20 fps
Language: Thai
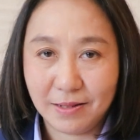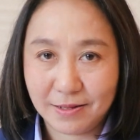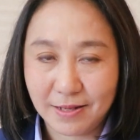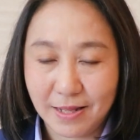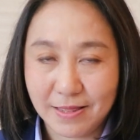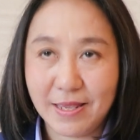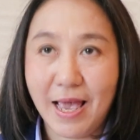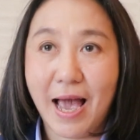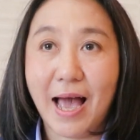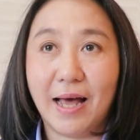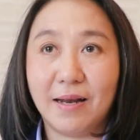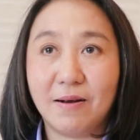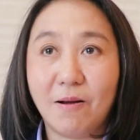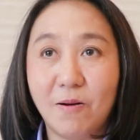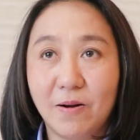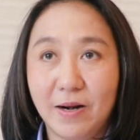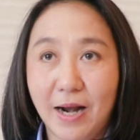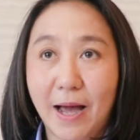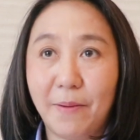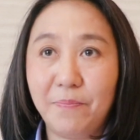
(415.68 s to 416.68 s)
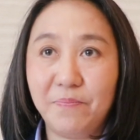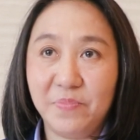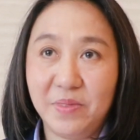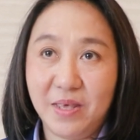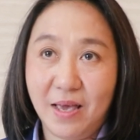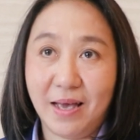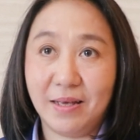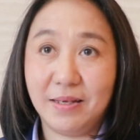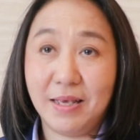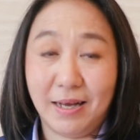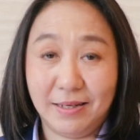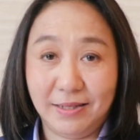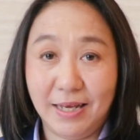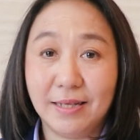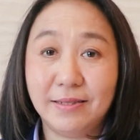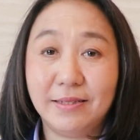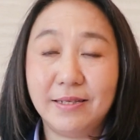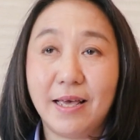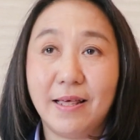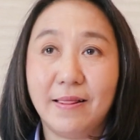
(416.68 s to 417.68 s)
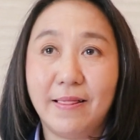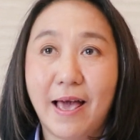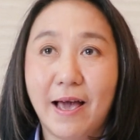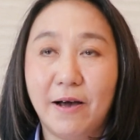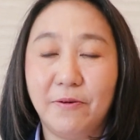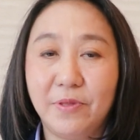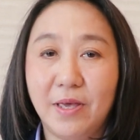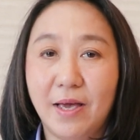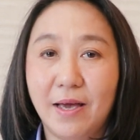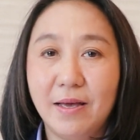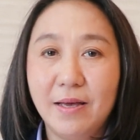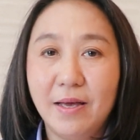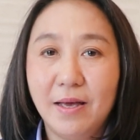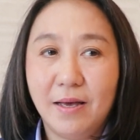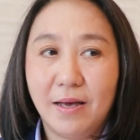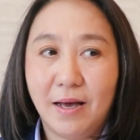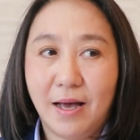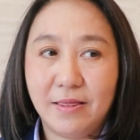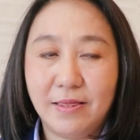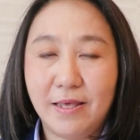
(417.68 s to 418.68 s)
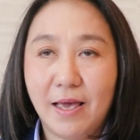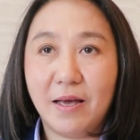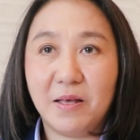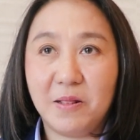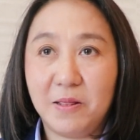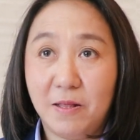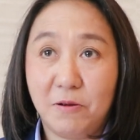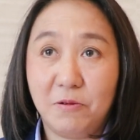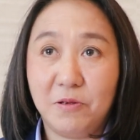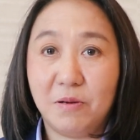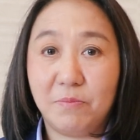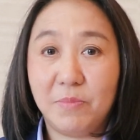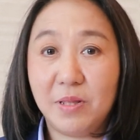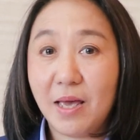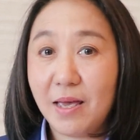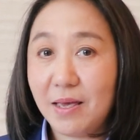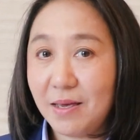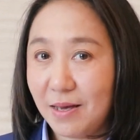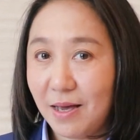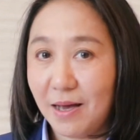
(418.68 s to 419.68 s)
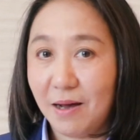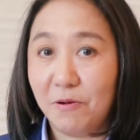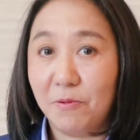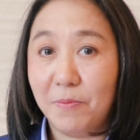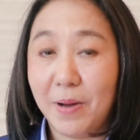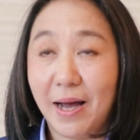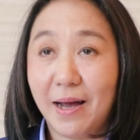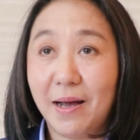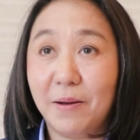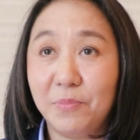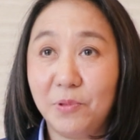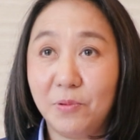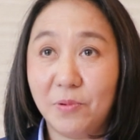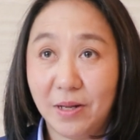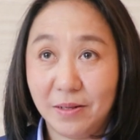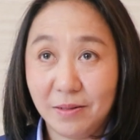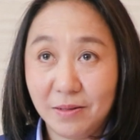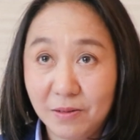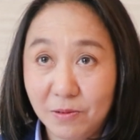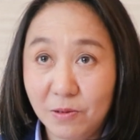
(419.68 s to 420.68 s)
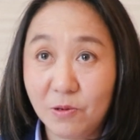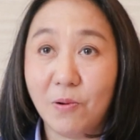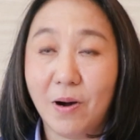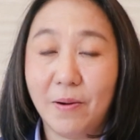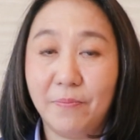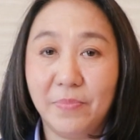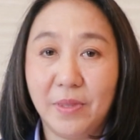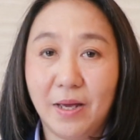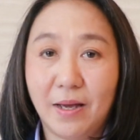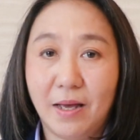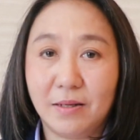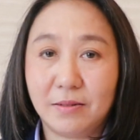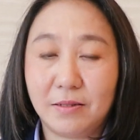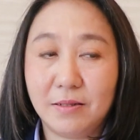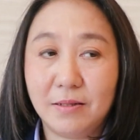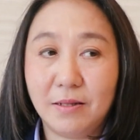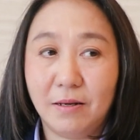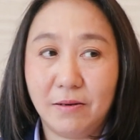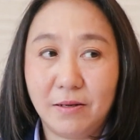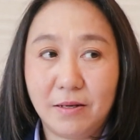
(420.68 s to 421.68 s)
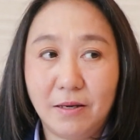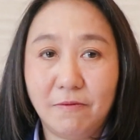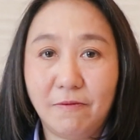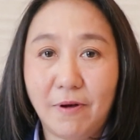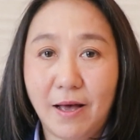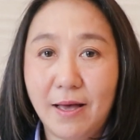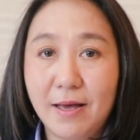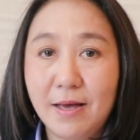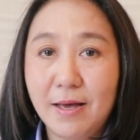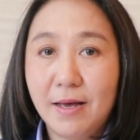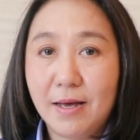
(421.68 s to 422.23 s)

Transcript: สัญญารองรับเนี่ยอย่างชัดเจนแล้วเนี่ยอันนี้เรายังไม่ได้เอามาคำนวณรวมนะคะซึ่งเราคิดว่า